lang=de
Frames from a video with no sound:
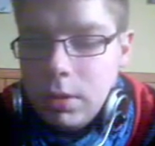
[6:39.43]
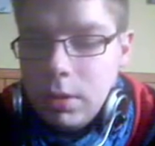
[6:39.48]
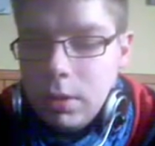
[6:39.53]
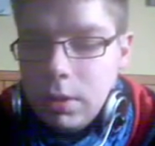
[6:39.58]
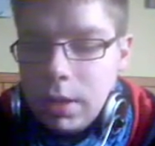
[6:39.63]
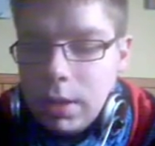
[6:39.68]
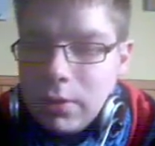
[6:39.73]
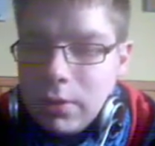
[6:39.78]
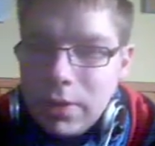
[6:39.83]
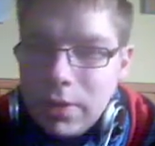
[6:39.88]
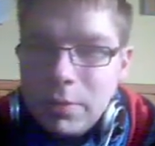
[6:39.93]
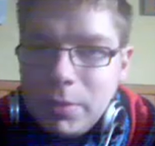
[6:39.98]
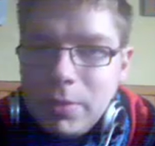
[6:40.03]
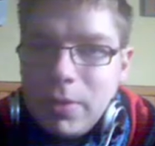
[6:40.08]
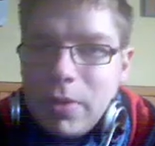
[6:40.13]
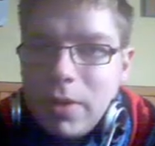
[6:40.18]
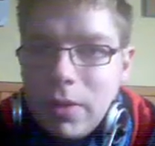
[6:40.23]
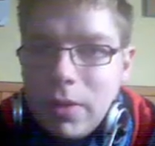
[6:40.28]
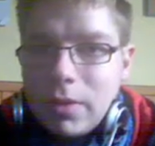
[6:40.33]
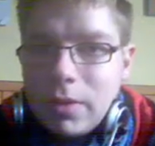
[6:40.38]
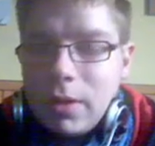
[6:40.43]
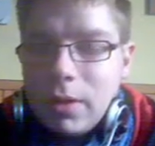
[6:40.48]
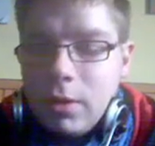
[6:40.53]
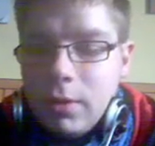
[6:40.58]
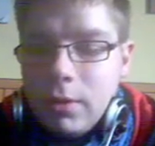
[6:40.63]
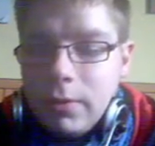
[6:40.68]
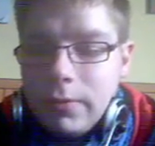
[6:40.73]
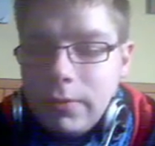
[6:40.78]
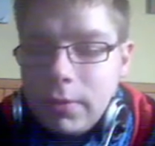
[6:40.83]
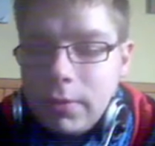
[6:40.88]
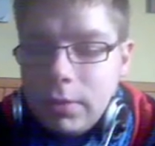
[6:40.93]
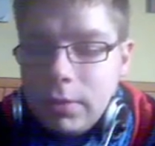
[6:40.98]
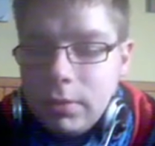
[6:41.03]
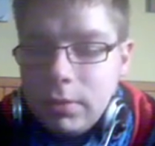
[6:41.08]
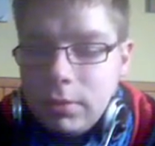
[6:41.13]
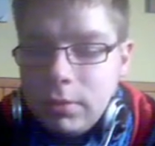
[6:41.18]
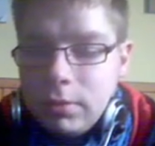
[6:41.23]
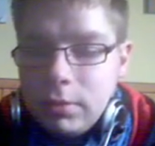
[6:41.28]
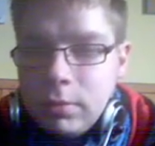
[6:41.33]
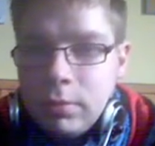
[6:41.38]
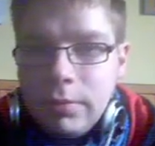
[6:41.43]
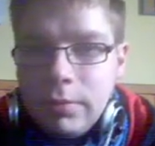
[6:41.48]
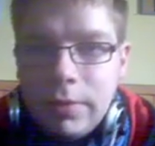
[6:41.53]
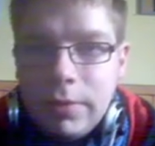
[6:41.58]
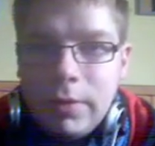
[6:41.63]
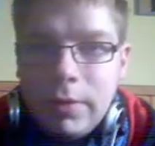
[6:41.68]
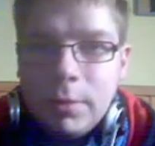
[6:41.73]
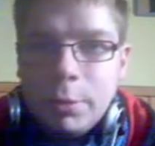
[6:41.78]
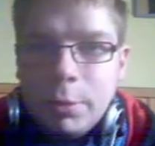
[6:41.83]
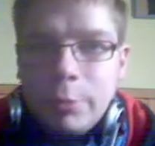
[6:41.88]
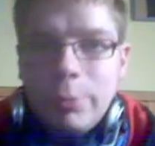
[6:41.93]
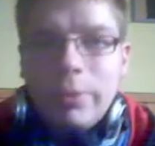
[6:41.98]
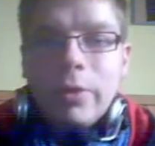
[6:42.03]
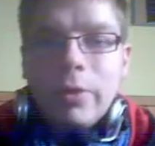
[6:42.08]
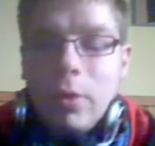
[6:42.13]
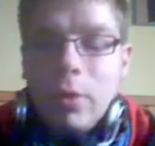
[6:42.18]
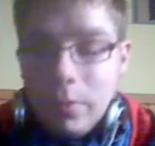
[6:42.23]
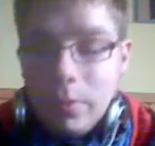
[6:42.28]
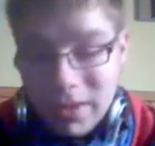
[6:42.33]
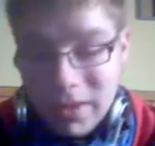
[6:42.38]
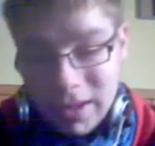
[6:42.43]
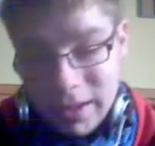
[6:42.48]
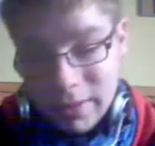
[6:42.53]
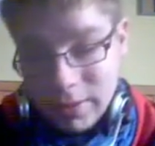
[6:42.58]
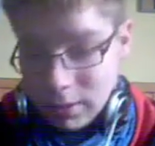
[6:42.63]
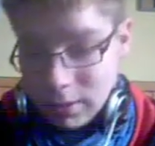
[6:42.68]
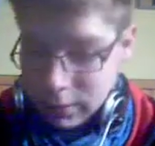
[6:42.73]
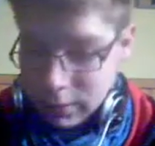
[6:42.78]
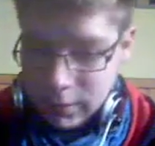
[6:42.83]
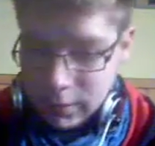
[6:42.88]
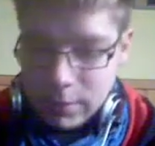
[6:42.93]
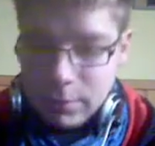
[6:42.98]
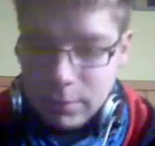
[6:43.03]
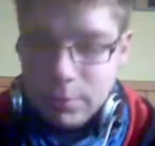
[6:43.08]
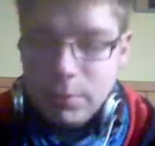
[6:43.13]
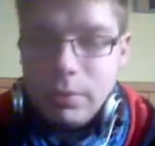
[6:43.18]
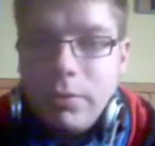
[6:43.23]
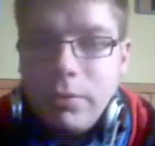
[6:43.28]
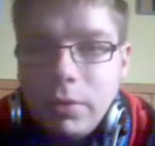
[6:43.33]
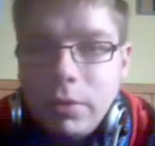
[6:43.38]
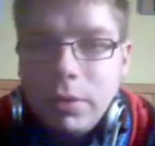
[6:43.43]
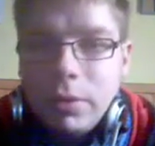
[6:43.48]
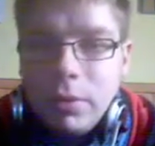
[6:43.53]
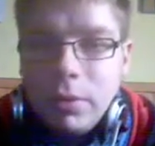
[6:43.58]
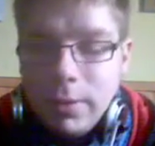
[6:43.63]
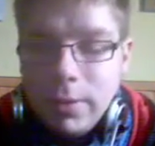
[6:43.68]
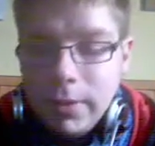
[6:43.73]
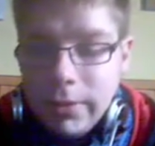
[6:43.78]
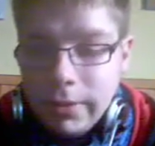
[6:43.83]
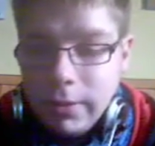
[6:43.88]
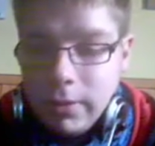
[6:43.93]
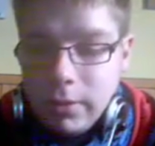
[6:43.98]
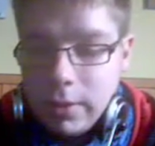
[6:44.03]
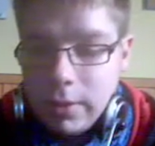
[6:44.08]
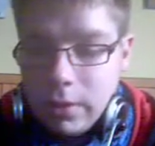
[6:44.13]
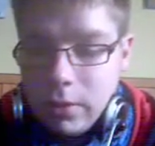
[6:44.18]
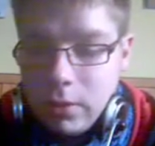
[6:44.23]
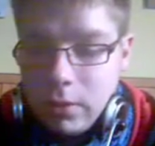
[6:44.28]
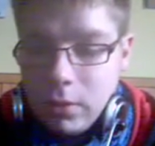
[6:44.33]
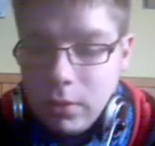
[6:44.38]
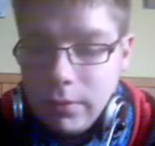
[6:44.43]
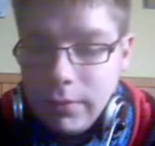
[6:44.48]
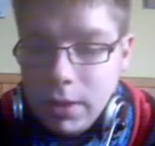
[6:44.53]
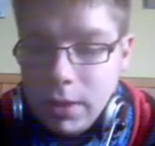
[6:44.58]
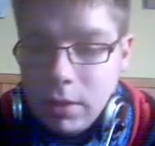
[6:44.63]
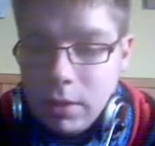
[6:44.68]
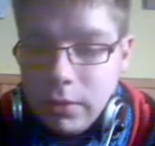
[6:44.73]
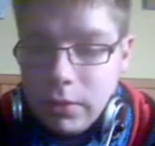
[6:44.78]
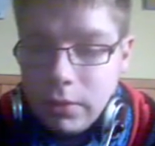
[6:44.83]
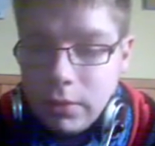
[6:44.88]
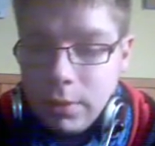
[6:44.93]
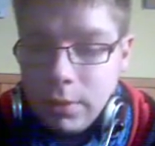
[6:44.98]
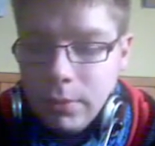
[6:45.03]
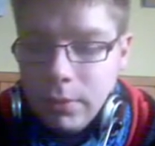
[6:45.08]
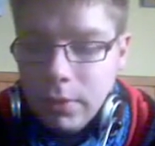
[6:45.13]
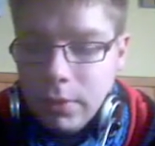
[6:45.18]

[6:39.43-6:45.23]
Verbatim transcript: Also das habe ich mir zuerst gekauft und war von dem Spiel sau begeistert gewesen. Habe ich mir auch vorgenommen, den dritten Teil zu kommen, wenn er rauskommt.